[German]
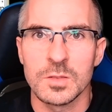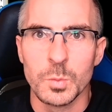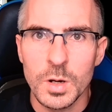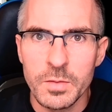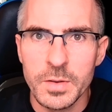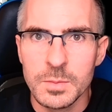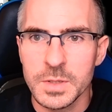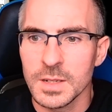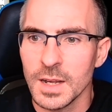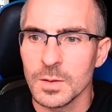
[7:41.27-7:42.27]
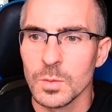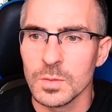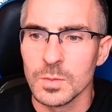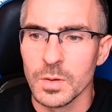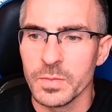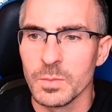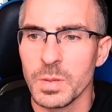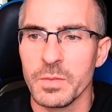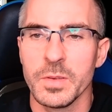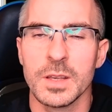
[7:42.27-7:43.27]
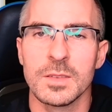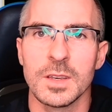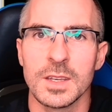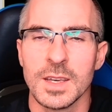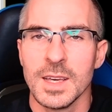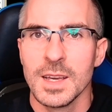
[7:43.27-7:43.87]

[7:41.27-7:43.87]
Schmuddelfilmchen angucken dürfen, bei 40